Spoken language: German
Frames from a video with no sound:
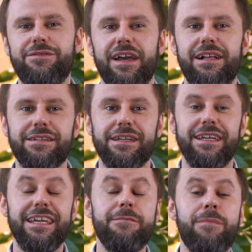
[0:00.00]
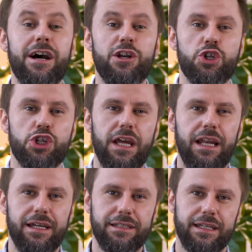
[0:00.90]
die Welt immer
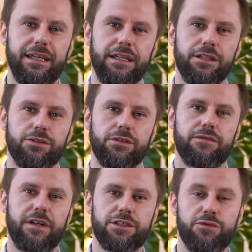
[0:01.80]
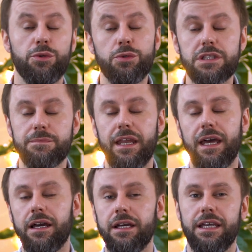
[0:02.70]
schneller dreht und weil es für uns
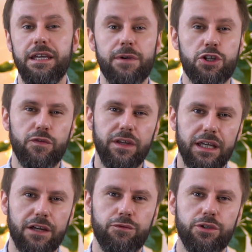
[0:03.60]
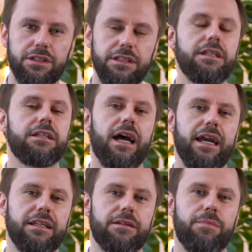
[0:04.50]
Männer immer schwieriger wird, ihren
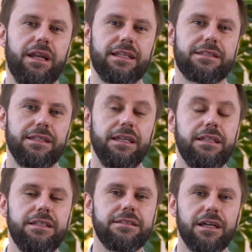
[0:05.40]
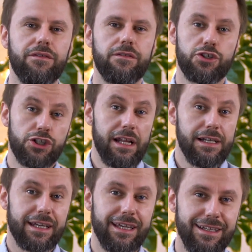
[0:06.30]
eigenen Platz in dieser
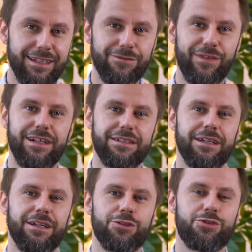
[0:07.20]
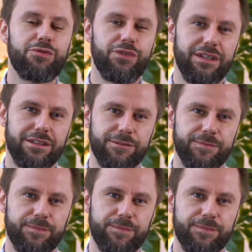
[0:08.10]
schnell drehenden Welt zu finden.